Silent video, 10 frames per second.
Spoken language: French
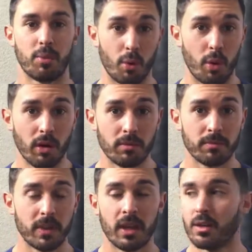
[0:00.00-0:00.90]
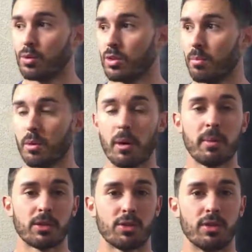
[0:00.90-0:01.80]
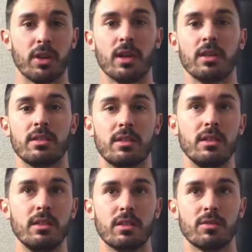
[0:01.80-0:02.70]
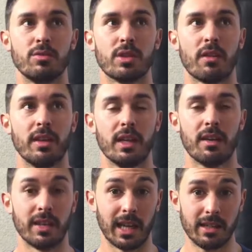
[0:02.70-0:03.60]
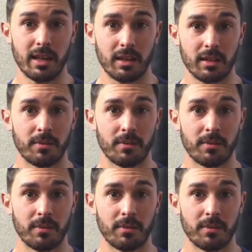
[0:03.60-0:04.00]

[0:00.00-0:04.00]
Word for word: Pourquoi Tout simplement parce que si vous travaillez avec halter,